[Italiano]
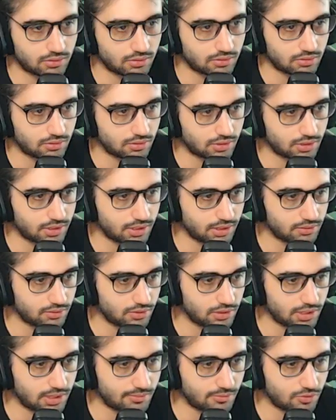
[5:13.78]
Ok,
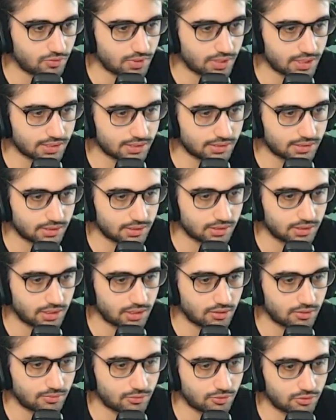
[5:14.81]
togliamo questi che
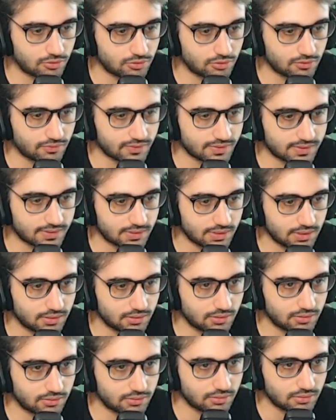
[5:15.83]
danno molto
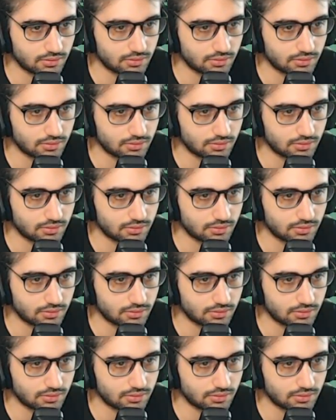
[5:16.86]
fastidio.